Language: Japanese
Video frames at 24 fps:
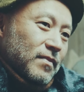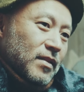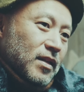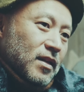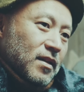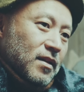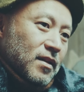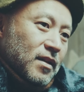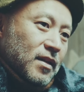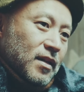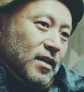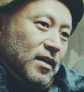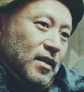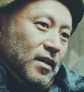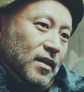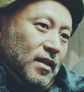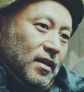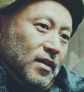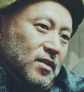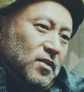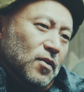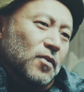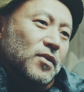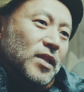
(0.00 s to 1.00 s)
具の準備なんだ。
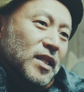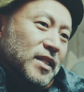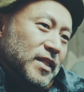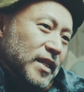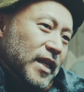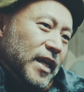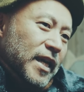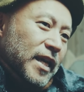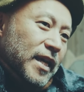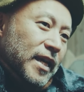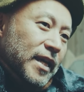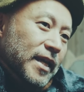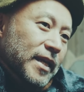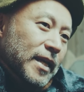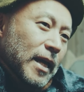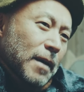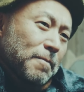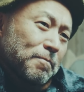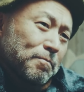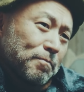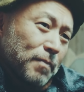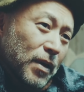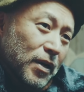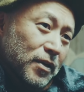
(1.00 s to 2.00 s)
そうですね、
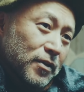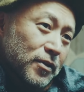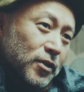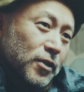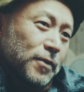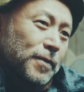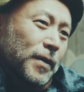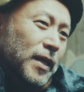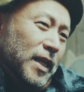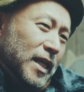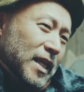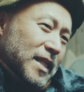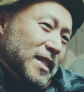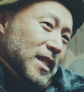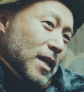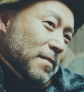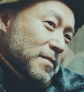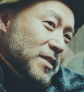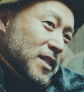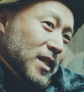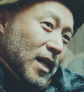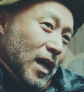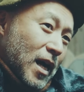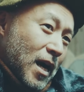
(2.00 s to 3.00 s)
やっぱ冬はね、
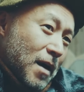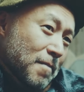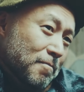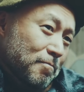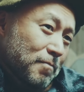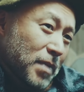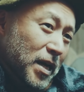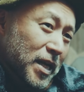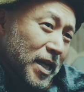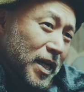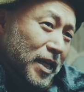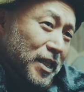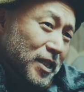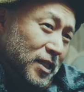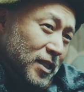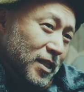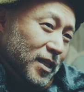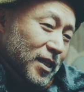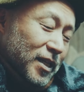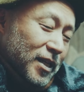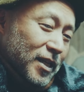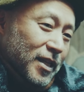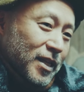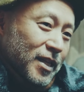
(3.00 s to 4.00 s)
寒さが半端ない
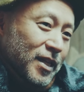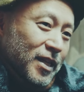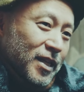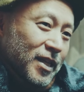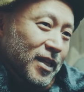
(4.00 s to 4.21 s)
し、